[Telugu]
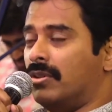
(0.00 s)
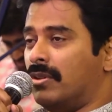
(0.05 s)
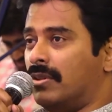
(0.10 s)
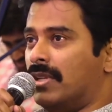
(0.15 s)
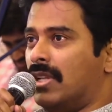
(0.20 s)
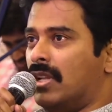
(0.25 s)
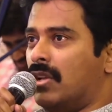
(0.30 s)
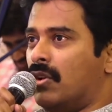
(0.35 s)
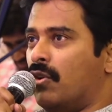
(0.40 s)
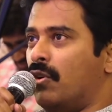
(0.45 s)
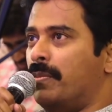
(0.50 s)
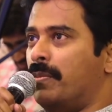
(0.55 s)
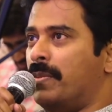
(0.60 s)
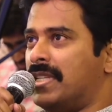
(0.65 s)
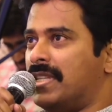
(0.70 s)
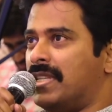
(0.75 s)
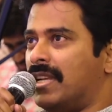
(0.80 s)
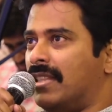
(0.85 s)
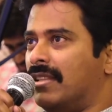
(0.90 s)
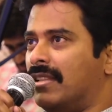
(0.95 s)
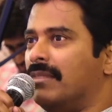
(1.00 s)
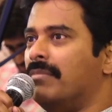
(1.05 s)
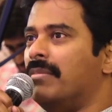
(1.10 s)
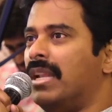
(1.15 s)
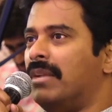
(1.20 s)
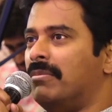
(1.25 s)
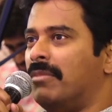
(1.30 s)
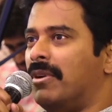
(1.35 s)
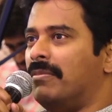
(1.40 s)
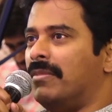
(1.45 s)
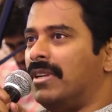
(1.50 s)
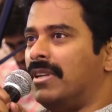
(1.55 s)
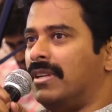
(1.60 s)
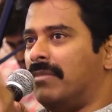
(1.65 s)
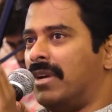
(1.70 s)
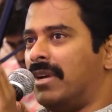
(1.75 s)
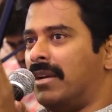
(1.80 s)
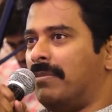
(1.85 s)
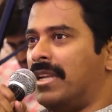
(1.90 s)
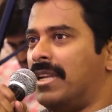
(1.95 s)
ఓ గోపీచంద్ మినిమం
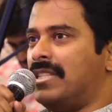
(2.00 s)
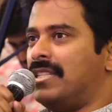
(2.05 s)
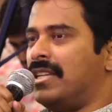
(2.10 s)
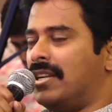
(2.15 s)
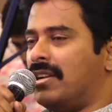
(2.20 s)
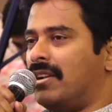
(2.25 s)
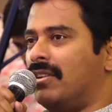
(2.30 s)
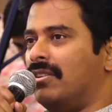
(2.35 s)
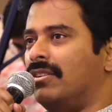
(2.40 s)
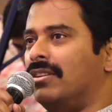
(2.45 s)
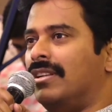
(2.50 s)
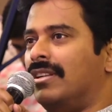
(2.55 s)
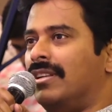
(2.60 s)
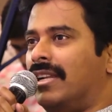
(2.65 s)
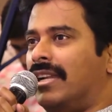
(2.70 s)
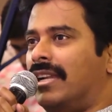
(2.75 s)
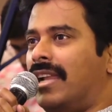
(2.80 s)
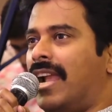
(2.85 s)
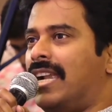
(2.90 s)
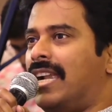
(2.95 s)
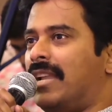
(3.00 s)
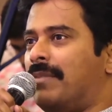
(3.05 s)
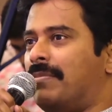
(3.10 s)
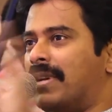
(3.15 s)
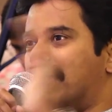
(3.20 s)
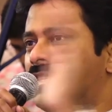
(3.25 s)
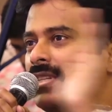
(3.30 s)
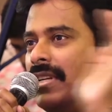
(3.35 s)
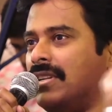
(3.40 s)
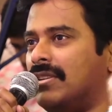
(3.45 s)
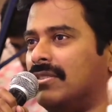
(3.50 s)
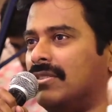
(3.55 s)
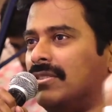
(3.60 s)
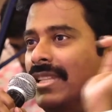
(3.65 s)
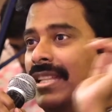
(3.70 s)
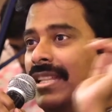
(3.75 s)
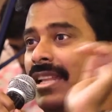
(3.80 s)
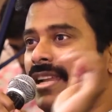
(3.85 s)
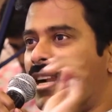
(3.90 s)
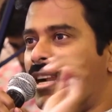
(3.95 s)
మన బడ్జెట్లో ఎయిటీ పర్సెంట్
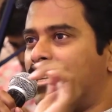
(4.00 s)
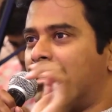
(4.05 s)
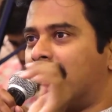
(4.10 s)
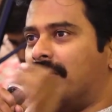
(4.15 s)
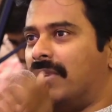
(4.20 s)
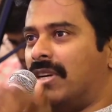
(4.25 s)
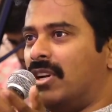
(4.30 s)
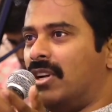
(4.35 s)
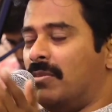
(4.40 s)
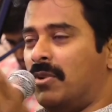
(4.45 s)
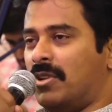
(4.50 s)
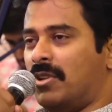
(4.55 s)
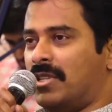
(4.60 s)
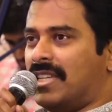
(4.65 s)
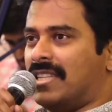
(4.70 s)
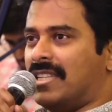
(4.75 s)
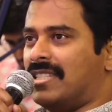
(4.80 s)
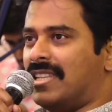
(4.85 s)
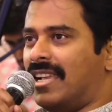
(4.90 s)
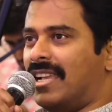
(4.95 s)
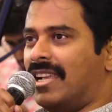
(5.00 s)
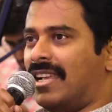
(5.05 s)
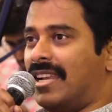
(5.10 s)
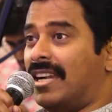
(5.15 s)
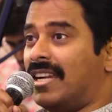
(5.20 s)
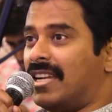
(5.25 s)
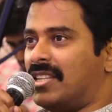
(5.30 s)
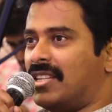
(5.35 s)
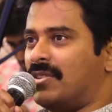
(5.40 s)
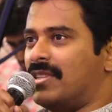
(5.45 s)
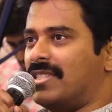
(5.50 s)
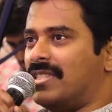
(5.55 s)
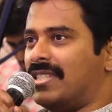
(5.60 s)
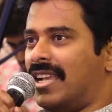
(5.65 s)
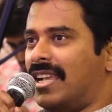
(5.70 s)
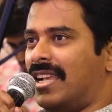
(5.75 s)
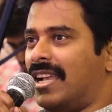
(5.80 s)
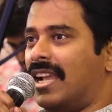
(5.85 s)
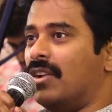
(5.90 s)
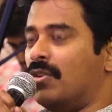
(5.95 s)
హిందీ రేట్స్ మన డబ్బులు వచ్చేస్తాయి రిటర్న్స్
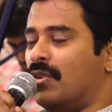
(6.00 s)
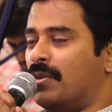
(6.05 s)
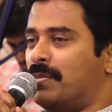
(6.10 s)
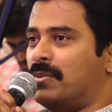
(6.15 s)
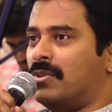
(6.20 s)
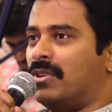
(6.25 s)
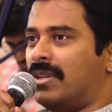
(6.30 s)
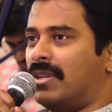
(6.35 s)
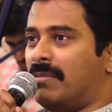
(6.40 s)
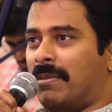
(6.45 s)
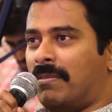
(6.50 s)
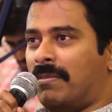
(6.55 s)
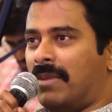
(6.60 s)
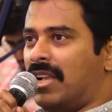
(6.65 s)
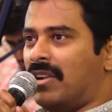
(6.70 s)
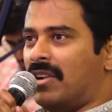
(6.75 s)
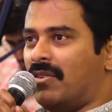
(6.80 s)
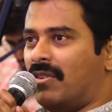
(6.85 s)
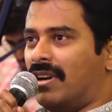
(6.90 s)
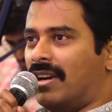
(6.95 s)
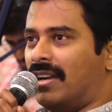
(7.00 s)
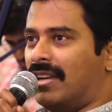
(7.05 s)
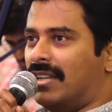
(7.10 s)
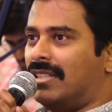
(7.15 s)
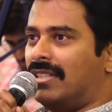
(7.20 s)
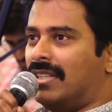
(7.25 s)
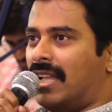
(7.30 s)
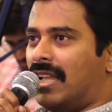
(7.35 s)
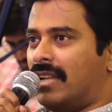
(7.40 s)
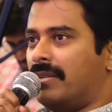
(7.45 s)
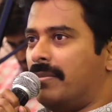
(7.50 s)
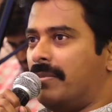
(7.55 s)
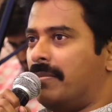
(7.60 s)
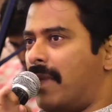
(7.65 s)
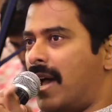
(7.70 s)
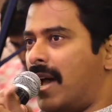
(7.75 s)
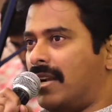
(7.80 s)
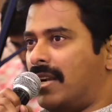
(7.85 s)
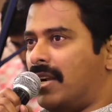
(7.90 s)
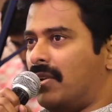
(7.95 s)
వస్తాయి అనే ఓపుతోటి మిమ్మల్ని ఎక్కువ అంటే
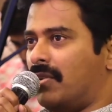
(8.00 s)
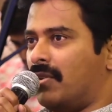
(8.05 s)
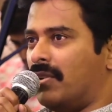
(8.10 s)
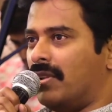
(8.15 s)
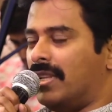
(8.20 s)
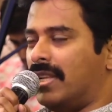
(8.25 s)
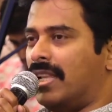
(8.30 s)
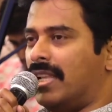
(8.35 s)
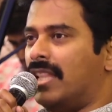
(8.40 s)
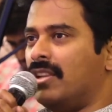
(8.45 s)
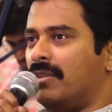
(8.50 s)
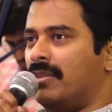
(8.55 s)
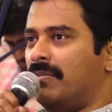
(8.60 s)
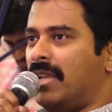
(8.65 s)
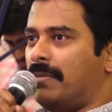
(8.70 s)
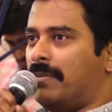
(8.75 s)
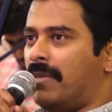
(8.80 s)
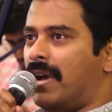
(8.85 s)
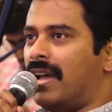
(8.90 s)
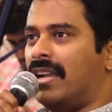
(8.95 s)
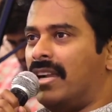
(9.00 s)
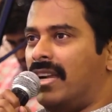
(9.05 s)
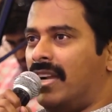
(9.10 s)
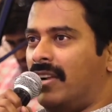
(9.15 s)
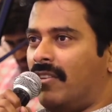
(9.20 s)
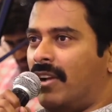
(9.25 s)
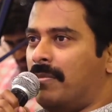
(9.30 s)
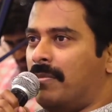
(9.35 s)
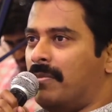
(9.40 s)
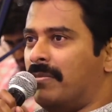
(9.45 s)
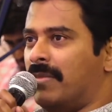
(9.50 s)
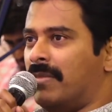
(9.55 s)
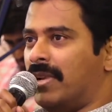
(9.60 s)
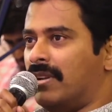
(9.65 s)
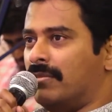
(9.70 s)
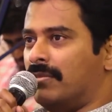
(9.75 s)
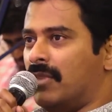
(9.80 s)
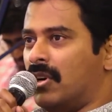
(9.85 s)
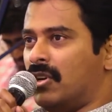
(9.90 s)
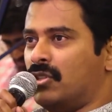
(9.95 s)
మార్కెట్ కూడా ఉంది ఎందుకు మీరు పాన్ ఇండియా వైపు
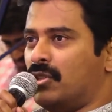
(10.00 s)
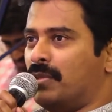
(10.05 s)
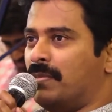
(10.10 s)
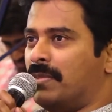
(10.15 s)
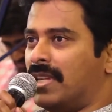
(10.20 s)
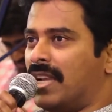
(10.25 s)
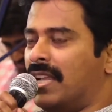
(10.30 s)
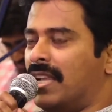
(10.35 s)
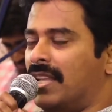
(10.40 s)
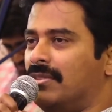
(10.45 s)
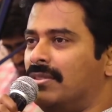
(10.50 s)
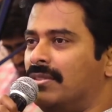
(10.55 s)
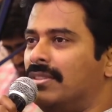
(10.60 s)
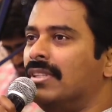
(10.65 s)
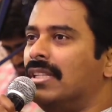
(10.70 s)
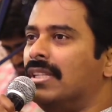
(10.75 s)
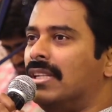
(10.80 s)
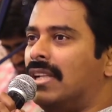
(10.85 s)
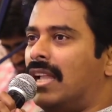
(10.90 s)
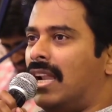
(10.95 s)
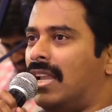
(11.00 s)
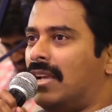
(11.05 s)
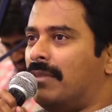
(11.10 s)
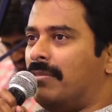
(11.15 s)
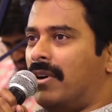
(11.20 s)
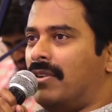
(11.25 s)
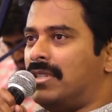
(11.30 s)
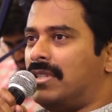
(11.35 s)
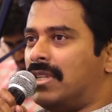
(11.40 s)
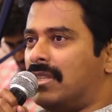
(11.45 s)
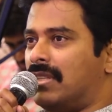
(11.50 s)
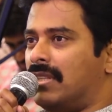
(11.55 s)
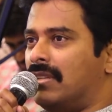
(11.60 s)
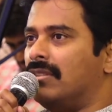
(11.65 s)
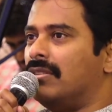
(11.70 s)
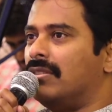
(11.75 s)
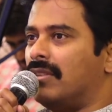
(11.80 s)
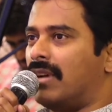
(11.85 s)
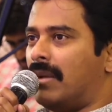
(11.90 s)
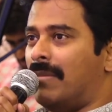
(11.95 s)
మీరు మగ్గు చూపట్లేదు అలాగే భవిష్యత్తులో
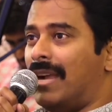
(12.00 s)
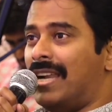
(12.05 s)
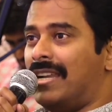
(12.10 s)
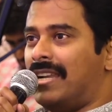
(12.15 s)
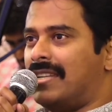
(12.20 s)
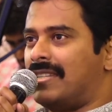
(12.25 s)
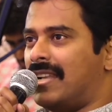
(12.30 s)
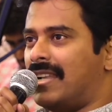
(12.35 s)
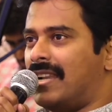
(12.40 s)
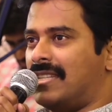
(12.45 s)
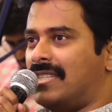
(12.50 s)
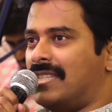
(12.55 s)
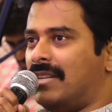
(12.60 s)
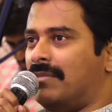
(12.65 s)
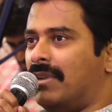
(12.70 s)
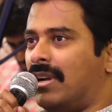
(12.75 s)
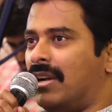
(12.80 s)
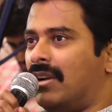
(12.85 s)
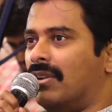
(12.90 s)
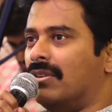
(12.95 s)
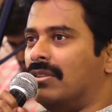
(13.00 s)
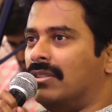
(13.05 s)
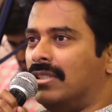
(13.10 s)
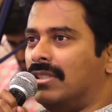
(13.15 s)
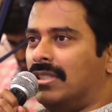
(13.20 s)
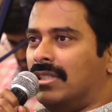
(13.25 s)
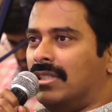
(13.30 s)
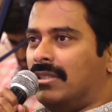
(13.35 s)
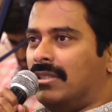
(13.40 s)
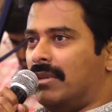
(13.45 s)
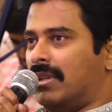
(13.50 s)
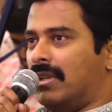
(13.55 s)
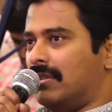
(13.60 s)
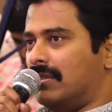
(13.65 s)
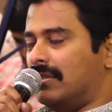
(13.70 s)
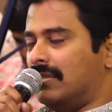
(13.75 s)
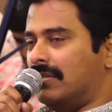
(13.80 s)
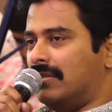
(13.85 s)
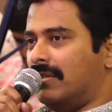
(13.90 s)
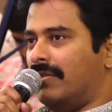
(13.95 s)
ఒక మల్టీ స్టార్ సినిమాల్లో మీరు
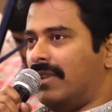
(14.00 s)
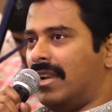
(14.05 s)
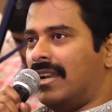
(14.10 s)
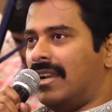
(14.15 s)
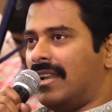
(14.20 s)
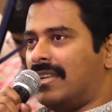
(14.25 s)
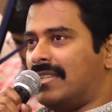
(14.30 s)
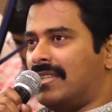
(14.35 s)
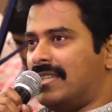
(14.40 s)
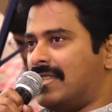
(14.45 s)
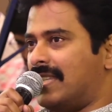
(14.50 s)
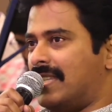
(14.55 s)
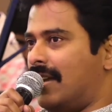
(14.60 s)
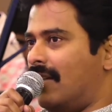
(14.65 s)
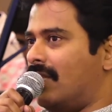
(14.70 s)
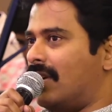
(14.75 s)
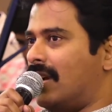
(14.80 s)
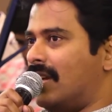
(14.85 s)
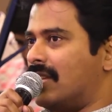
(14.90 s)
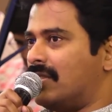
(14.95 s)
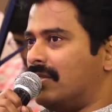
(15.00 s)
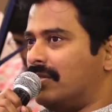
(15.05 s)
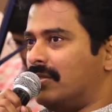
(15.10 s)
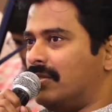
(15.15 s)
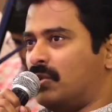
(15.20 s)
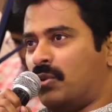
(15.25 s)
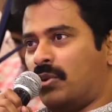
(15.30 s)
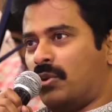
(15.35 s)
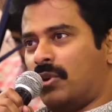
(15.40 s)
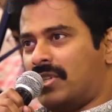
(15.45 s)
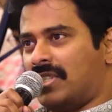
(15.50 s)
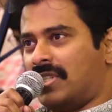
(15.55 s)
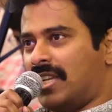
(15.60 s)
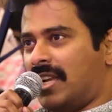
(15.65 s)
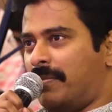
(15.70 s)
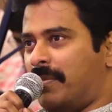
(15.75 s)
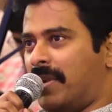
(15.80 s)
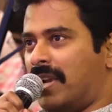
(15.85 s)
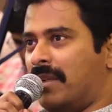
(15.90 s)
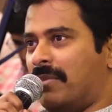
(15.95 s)
విలన్గా చేసే అవకాశం చూడొచ్చా
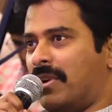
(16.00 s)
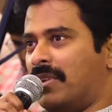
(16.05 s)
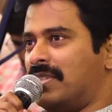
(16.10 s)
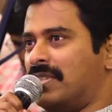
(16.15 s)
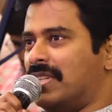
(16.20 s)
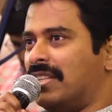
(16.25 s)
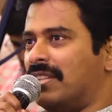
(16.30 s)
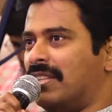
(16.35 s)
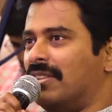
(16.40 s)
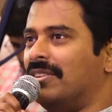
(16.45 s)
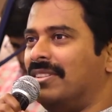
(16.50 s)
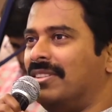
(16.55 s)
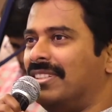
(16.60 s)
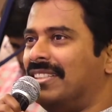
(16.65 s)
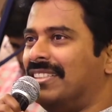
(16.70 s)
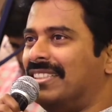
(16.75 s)
ఎప్పుడైనా భవిష్యత్తులో